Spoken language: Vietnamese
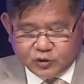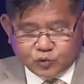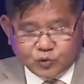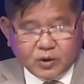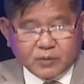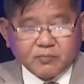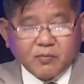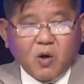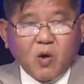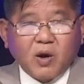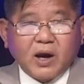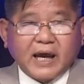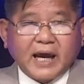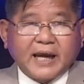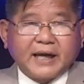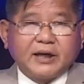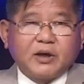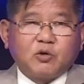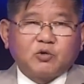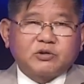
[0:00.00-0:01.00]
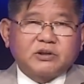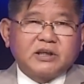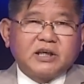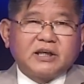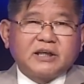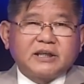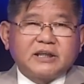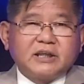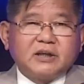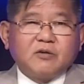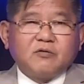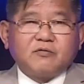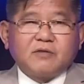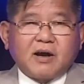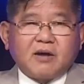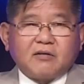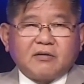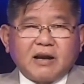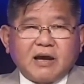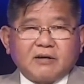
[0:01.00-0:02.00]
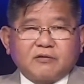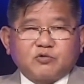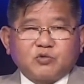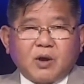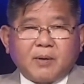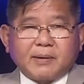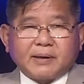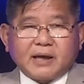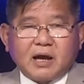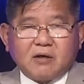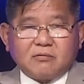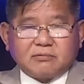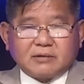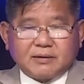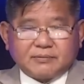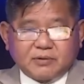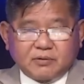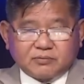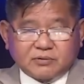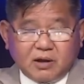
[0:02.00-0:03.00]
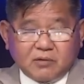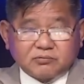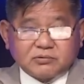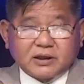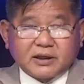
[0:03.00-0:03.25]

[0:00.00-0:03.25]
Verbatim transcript: Tuyên bố là ngày đầu tiên khi ông vào là Tòa Bạch Ốc làm Tổng thống,